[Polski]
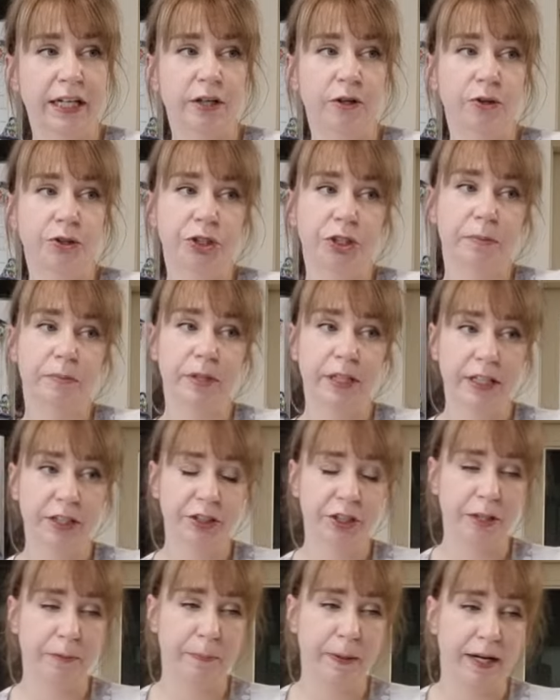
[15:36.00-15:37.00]
taki o
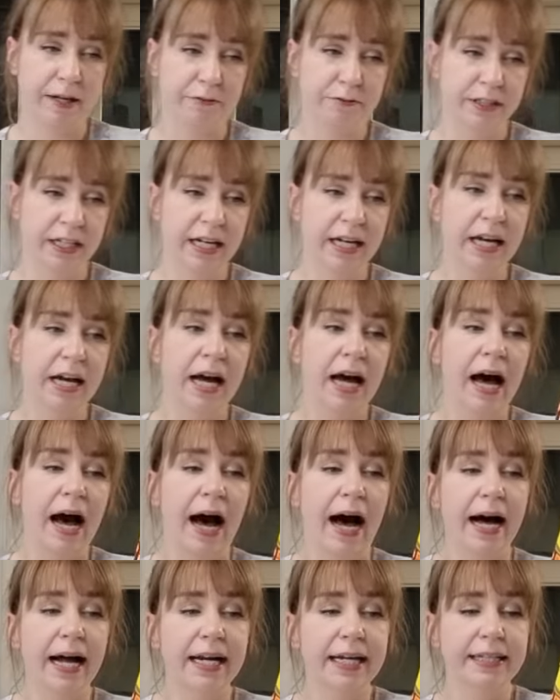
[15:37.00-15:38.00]
ciemniejszej barwie,
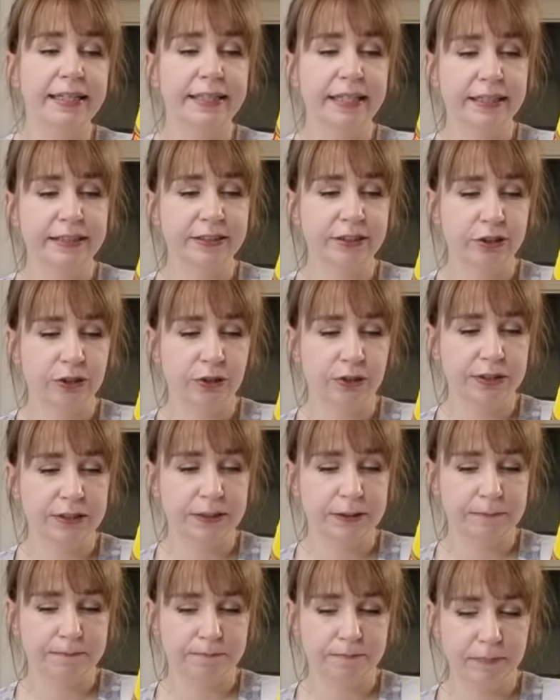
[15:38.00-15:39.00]
ale ten
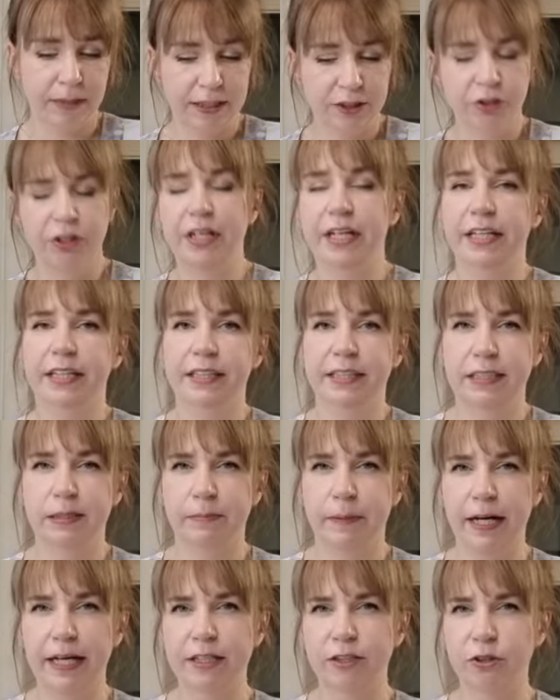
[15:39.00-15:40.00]
sos ma trochę inny
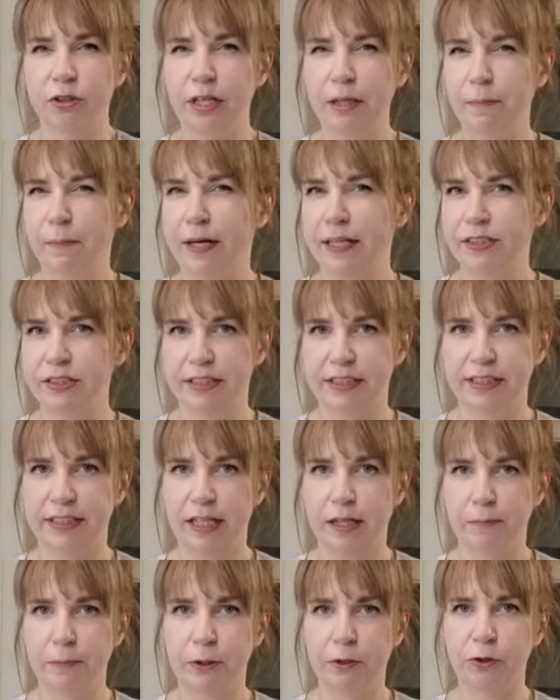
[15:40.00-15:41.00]
smak, trochę bardziej
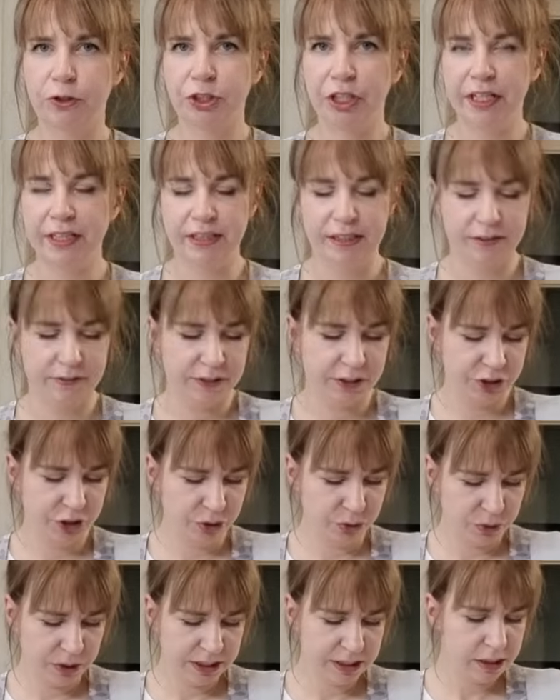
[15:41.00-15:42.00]
jest jakby korzenny. W
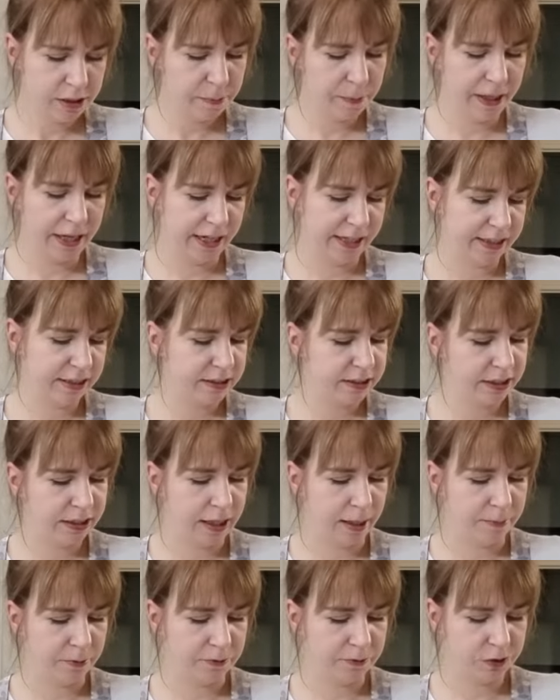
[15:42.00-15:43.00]
sensie tu jest chyba jakiś
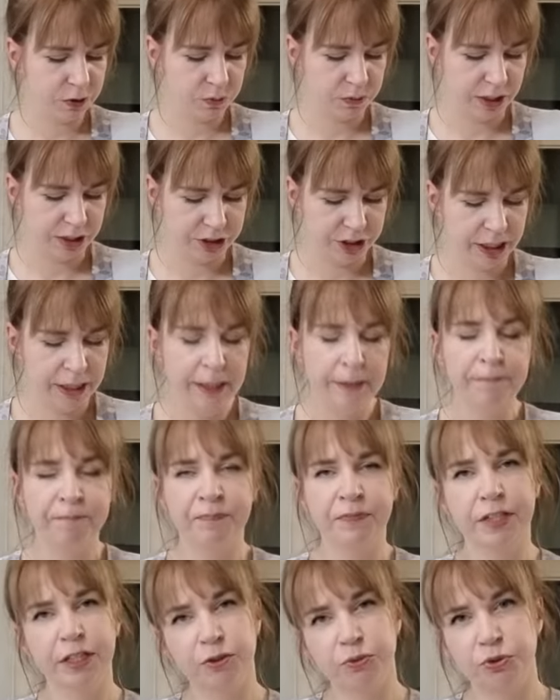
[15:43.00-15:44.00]
cynamon w składzie.
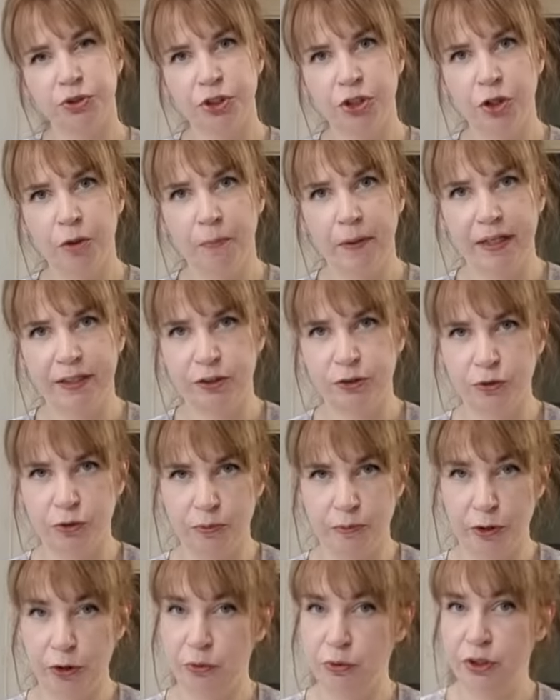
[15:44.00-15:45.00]
Niektórzy go bardzo
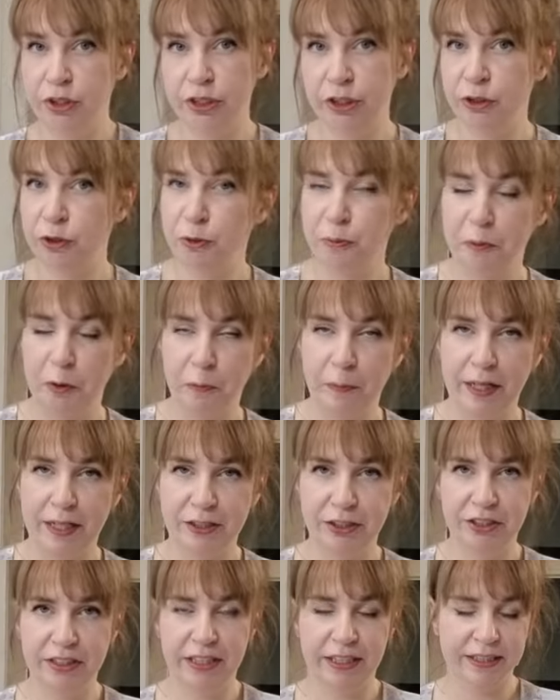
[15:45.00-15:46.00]
lubią, inni lubią
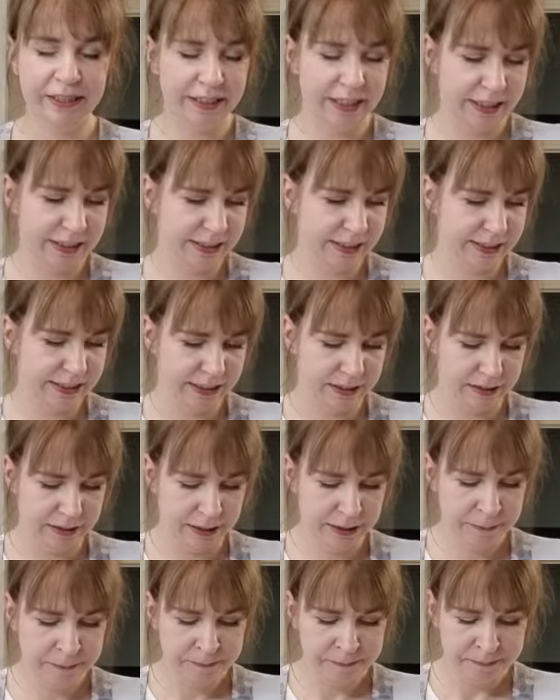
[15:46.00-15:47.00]
bardziej ten
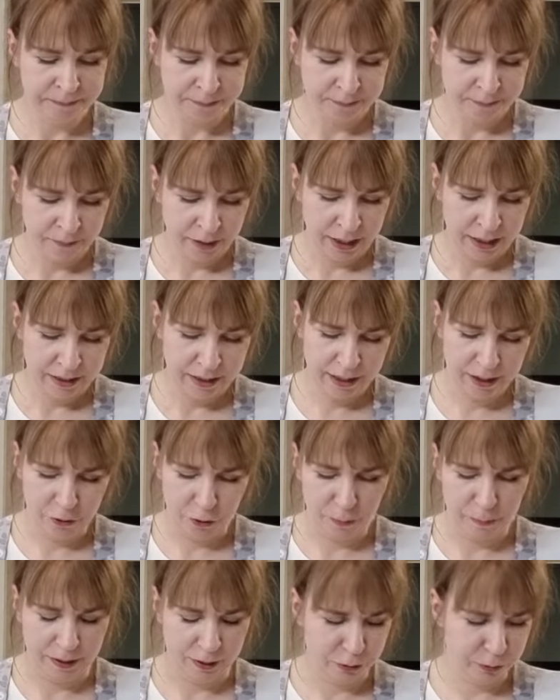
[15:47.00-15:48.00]
tradycyjny.
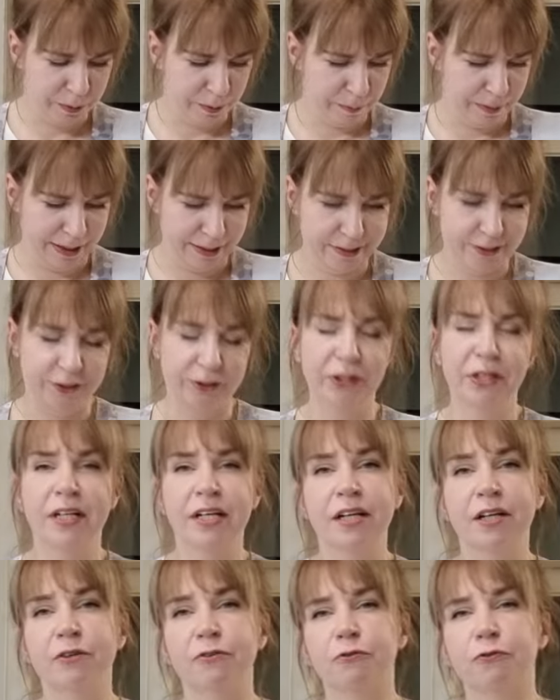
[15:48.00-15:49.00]
Ja oba lubię bardzo.
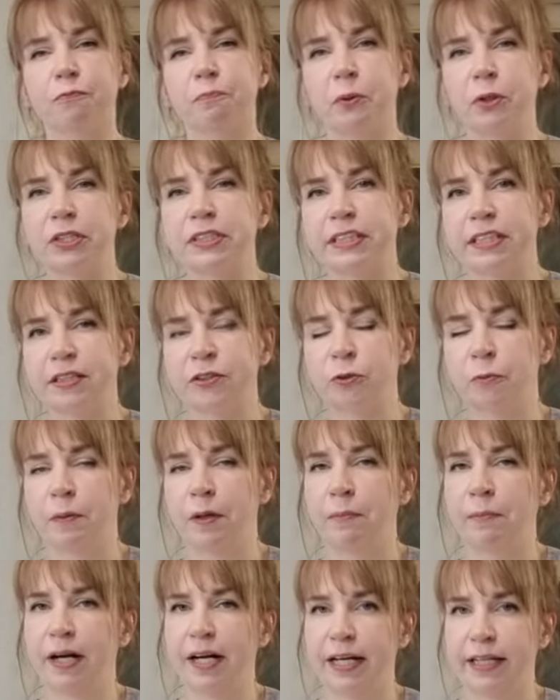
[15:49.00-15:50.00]
W polskich
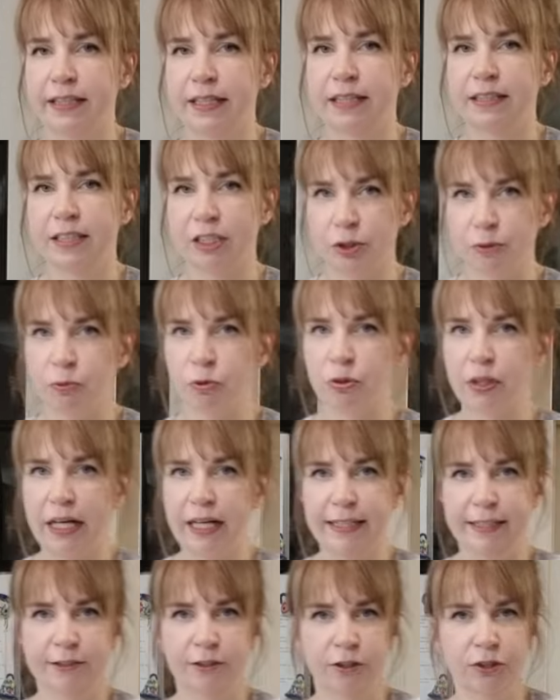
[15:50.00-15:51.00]
supermarketach też był
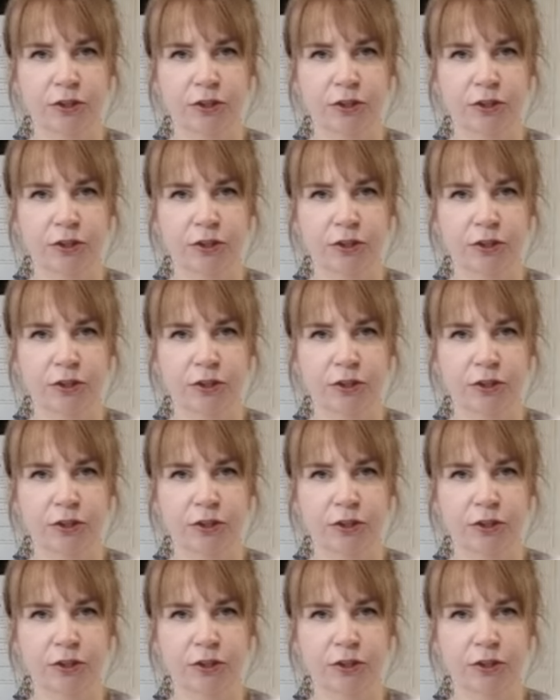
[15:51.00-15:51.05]
taki